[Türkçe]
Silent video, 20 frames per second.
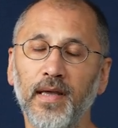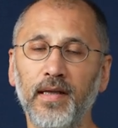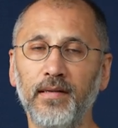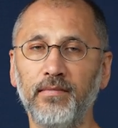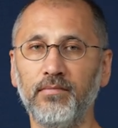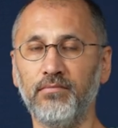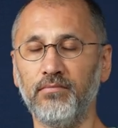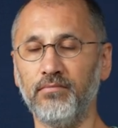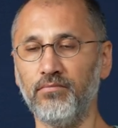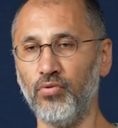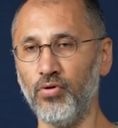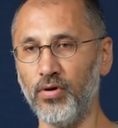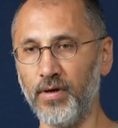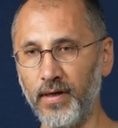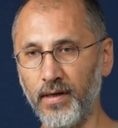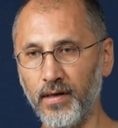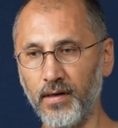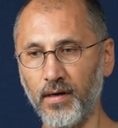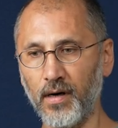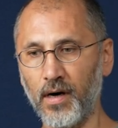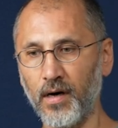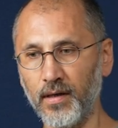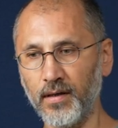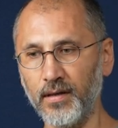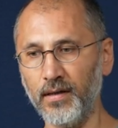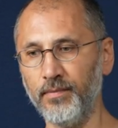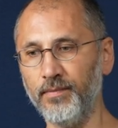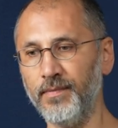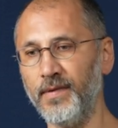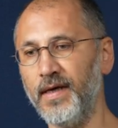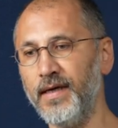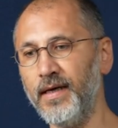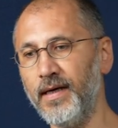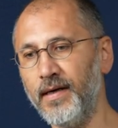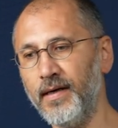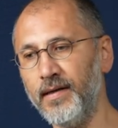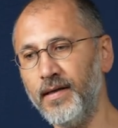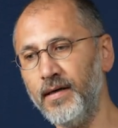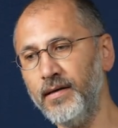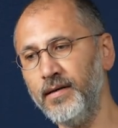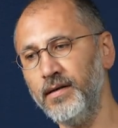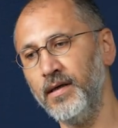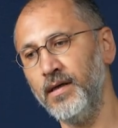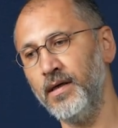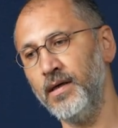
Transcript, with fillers: en böyle aklımda yer eden